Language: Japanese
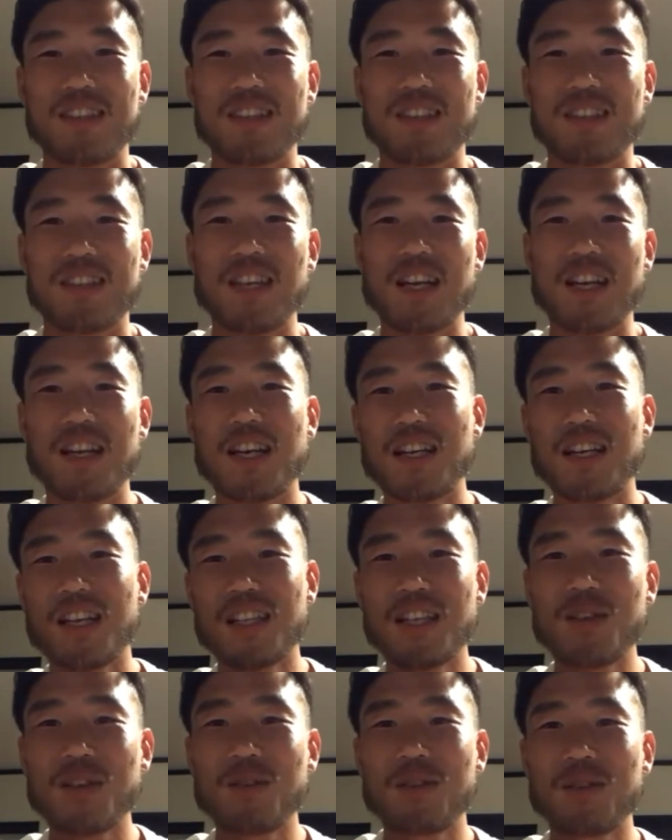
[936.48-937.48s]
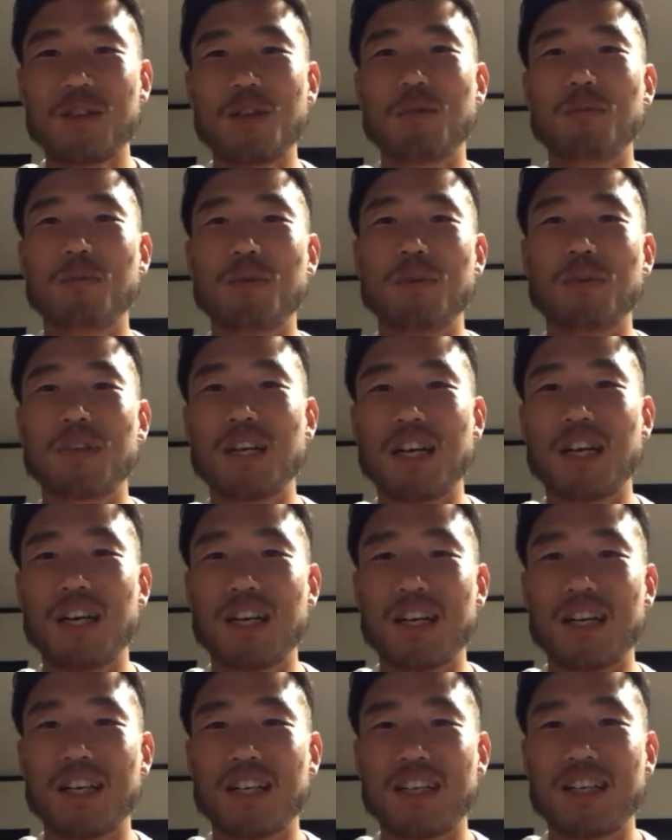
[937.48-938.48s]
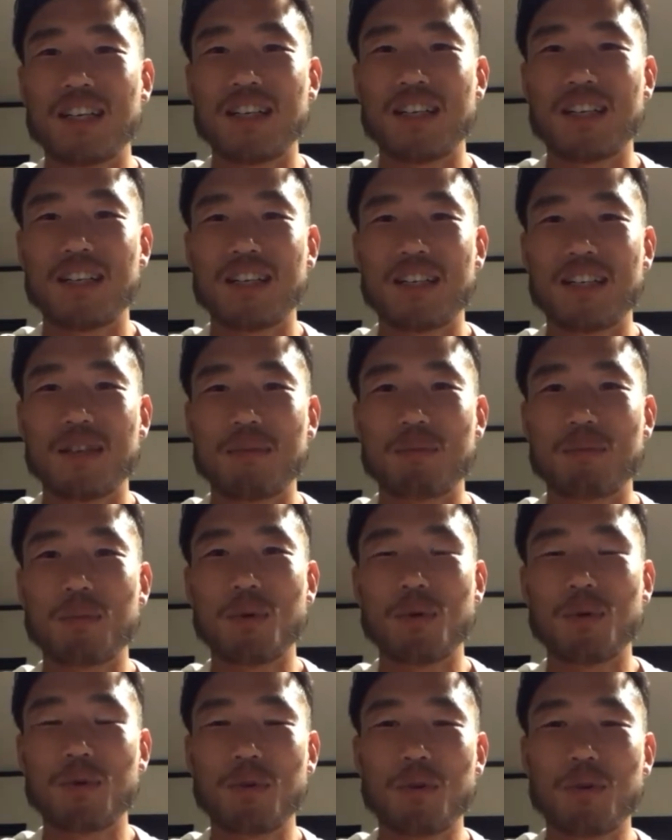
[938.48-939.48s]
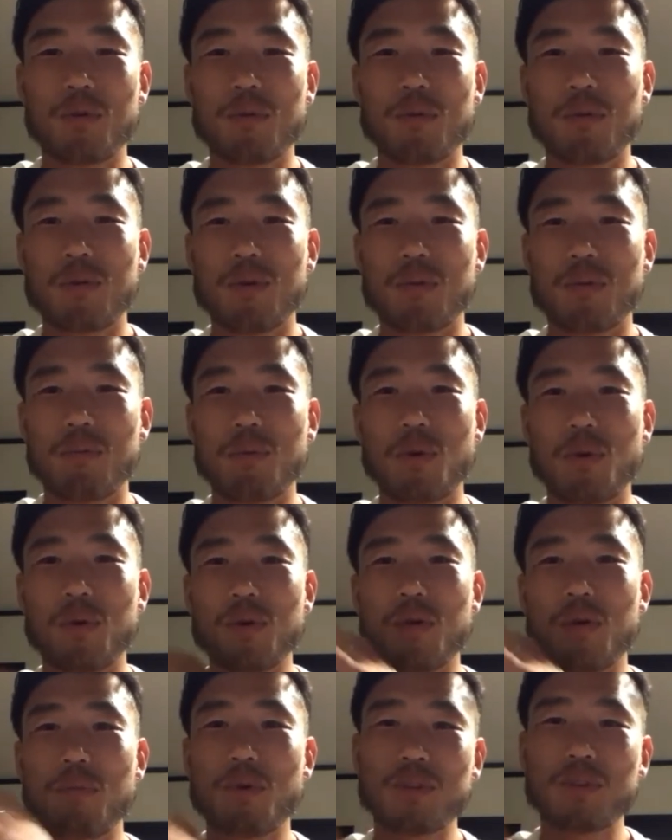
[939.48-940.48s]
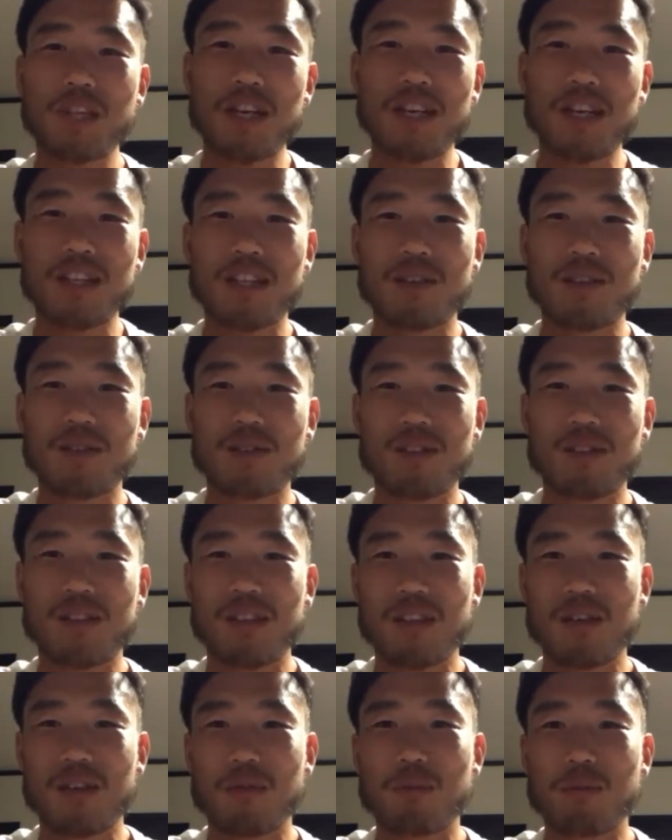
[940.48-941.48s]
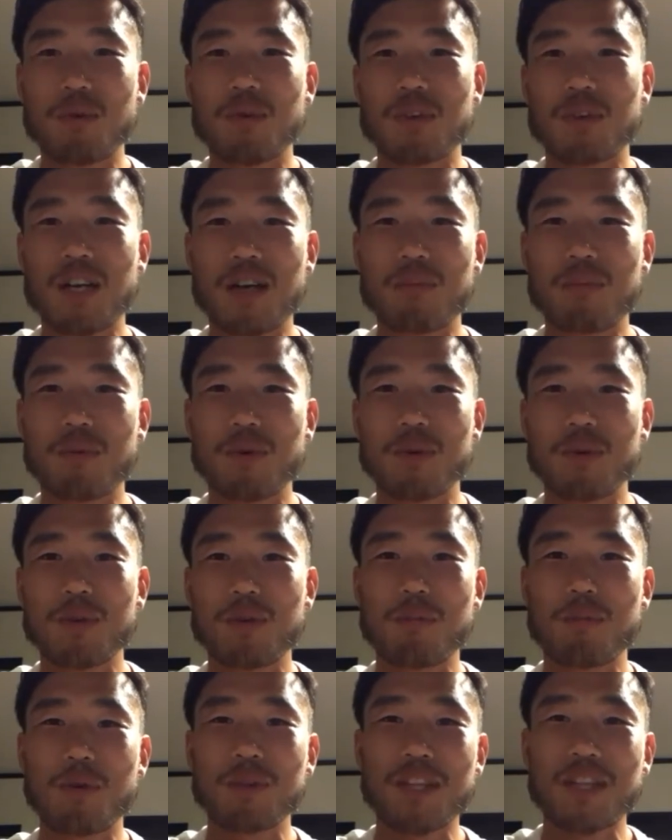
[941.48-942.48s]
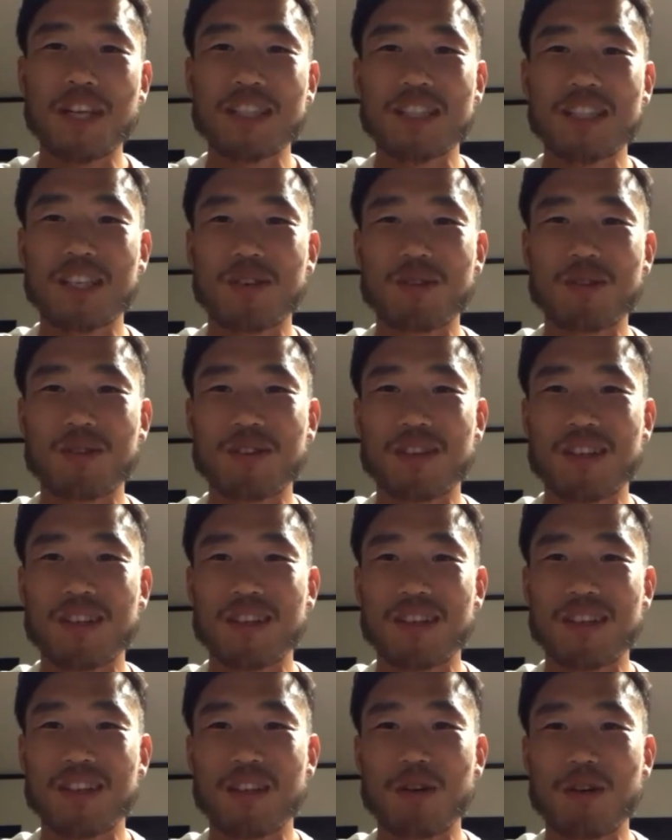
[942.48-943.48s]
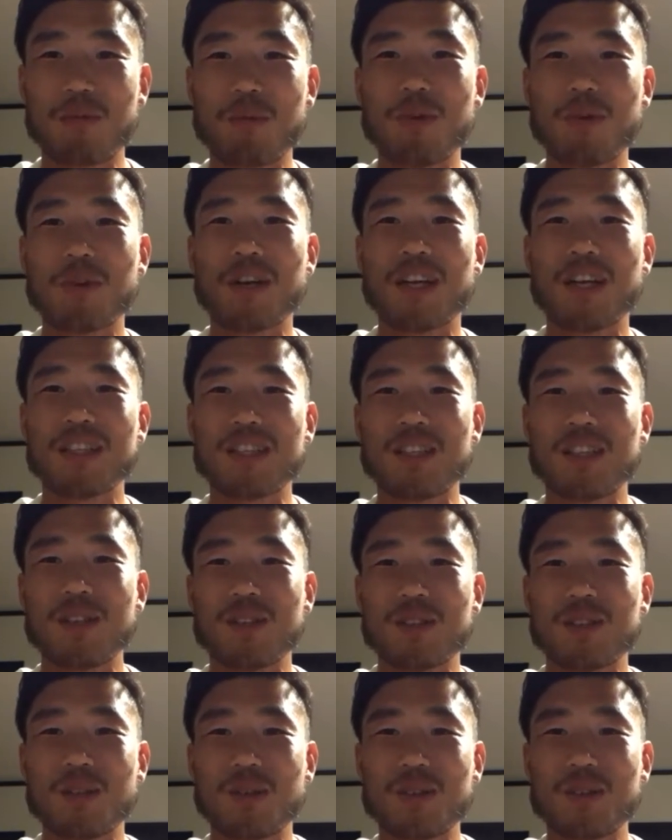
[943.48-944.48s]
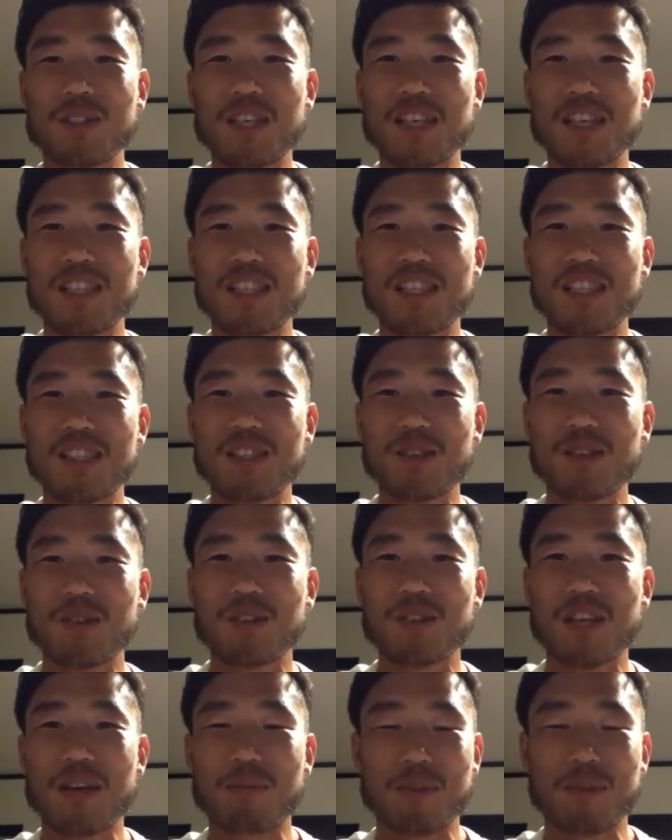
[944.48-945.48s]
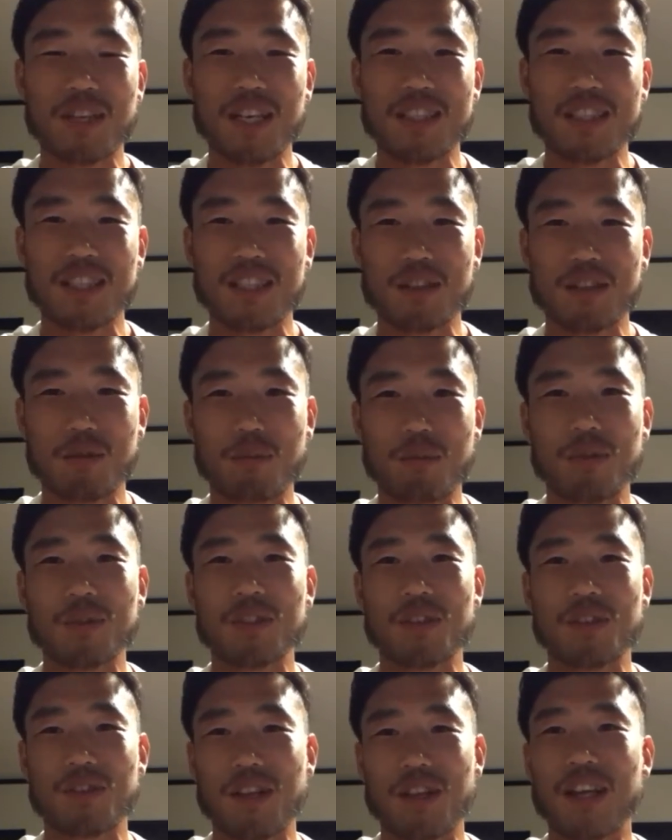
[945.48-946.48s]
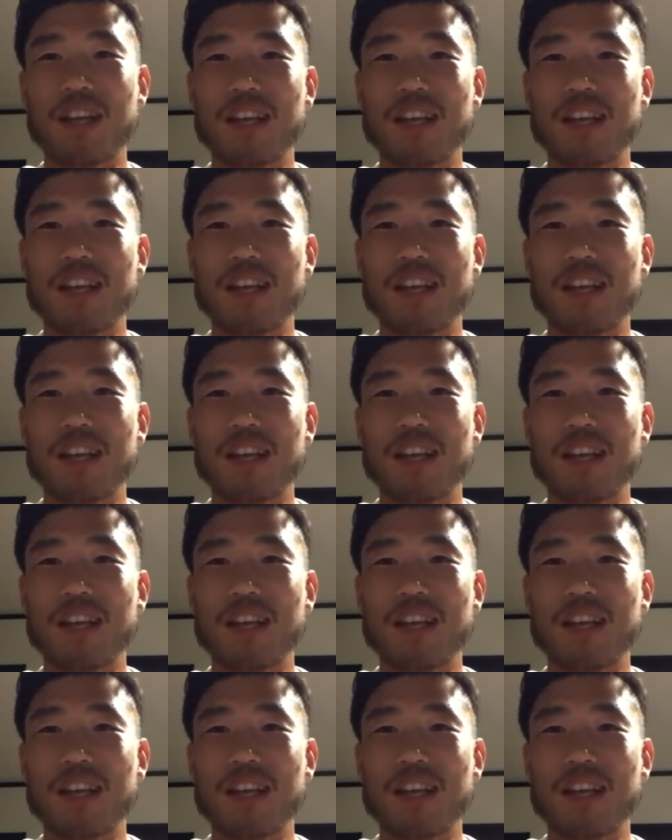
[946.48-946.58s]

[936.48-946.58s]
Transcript: やられてるって思うか、ボールを、ボールを持たれてるって思うか、ボールを持たしてるって思うかっていう、その精神状態も大事だと思うんですよね。